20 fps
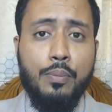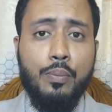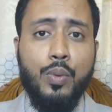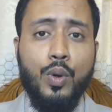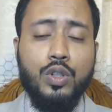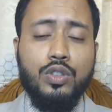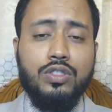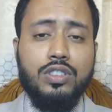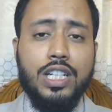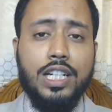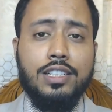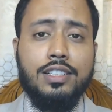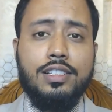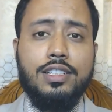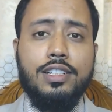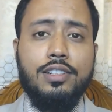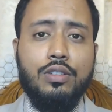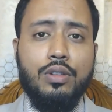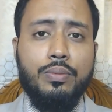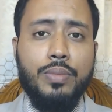
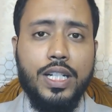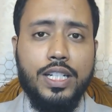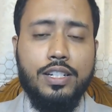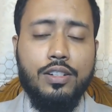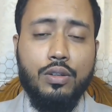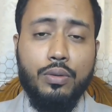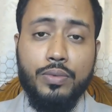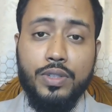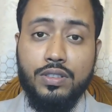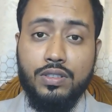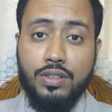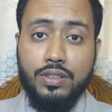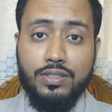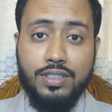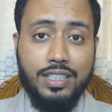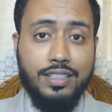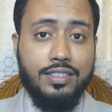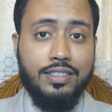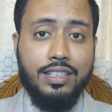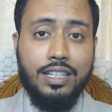পঞ্চাশটিরও বেশি
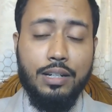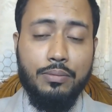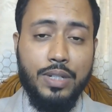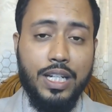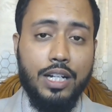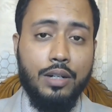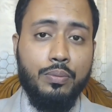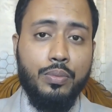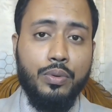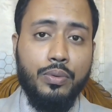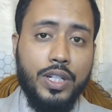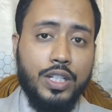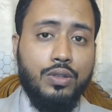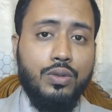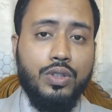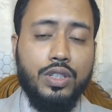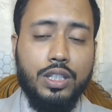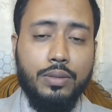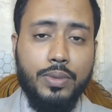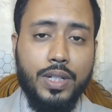ওবিসোজিন্স কেমিক্যাল প্রবেশ
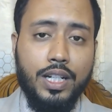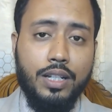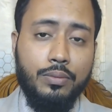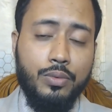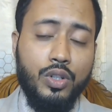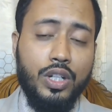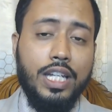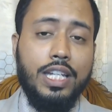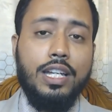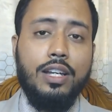করতে পারে এবং এই